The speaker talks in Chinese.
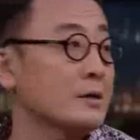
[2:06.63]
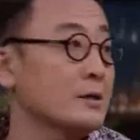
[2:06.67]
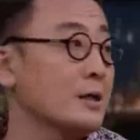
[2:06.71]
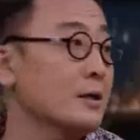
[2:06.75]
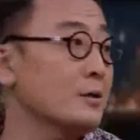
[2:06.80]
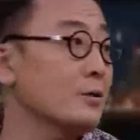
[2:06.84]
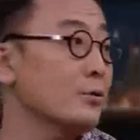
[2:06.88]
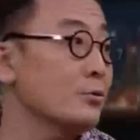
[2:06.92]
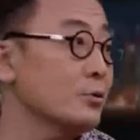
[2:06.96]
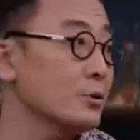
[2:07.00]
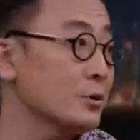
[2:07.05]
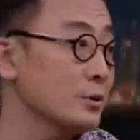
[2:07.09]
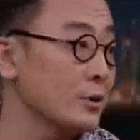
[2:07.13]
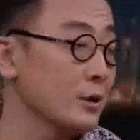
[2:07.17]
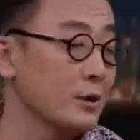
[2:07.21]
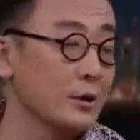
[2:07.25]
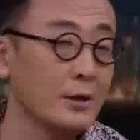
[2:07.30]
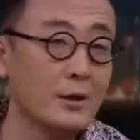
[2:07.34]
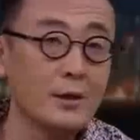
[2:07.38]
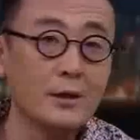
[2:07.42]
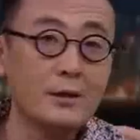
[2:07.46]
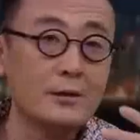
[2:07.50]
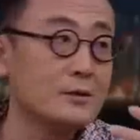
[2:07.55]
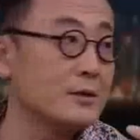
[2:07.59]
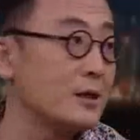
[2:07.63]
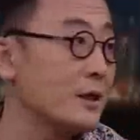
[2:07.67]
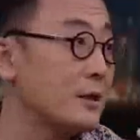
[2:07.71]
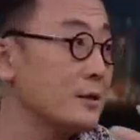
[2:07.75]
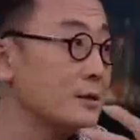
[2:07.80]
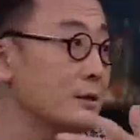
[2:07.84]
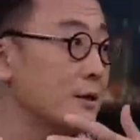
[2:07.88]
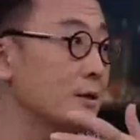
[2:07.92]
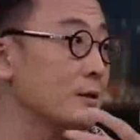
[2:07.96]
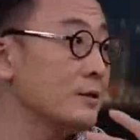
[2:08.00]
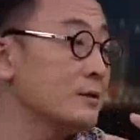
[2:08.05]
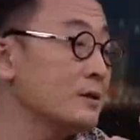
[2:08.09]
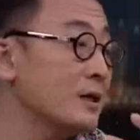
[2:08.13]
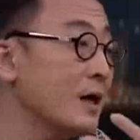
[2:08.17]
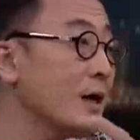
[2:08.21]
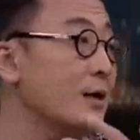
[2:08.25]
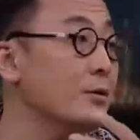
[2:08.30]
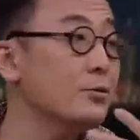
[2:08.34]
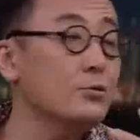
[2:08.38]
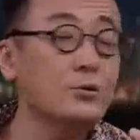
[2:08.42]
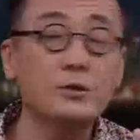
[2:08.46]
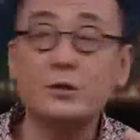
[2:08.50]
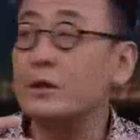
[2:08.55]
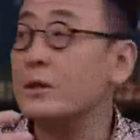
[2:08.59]
大家都是在这个
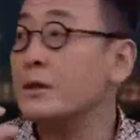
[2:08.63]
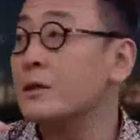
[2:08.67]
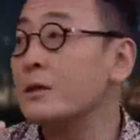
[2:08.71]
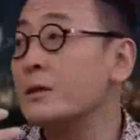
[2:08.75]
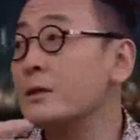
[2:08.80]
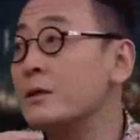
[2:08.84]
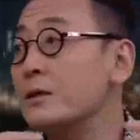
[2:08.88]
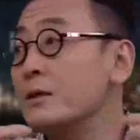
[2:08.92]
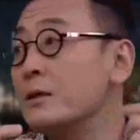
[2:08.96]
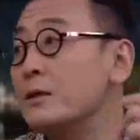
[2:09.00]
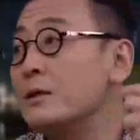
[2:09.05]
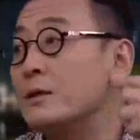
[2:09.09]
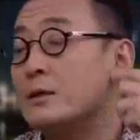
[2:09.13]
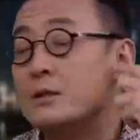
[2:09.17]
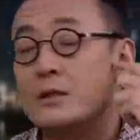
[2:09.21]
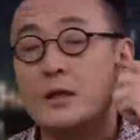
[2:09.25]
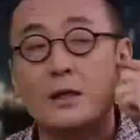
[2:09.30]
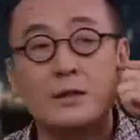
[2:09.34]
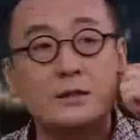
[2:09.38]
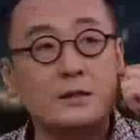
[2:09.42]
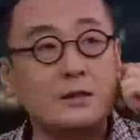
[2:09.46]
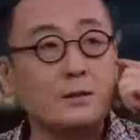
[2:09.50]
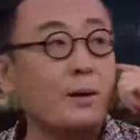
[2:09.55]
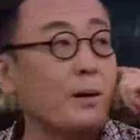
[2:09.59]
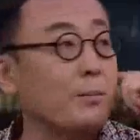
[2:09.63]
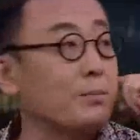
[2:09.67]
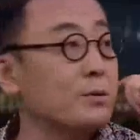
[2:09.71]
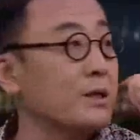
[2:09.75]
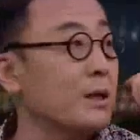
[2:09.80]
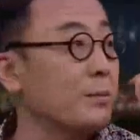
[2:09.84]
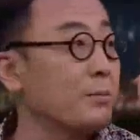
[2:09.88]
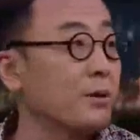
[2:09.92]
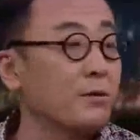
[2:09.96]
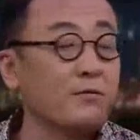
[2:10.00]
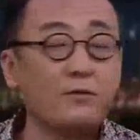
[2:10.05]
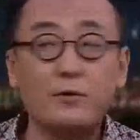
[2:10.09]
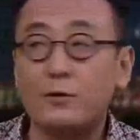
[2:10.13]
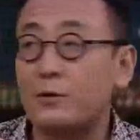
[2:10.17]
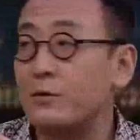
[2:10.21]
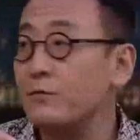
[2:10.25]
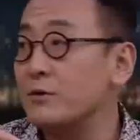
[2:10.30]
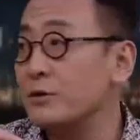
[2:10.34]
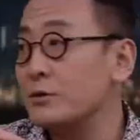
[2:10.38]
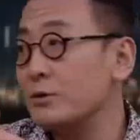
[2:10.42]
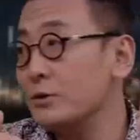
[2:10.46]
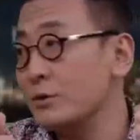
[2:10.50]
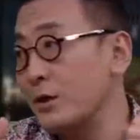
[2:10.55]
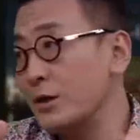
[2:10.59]
参与这个意见，起码不代表凤
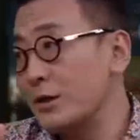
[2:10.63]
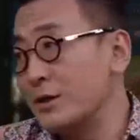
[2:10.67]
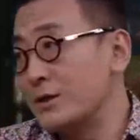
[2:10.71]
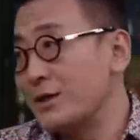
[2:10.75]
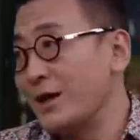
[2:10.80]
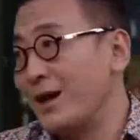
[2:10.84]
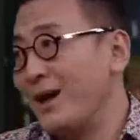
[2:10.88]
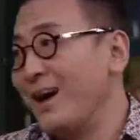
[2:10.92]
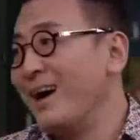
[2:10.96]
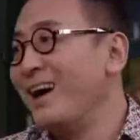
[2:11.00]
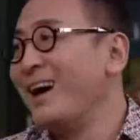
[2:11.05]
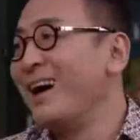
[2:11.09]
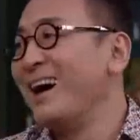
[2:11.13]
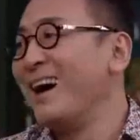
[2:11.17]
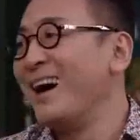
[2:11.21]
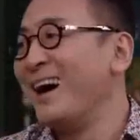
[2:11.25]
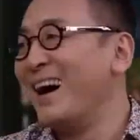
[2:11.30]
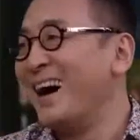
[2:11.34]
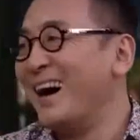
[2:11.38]
凰卫视的立场。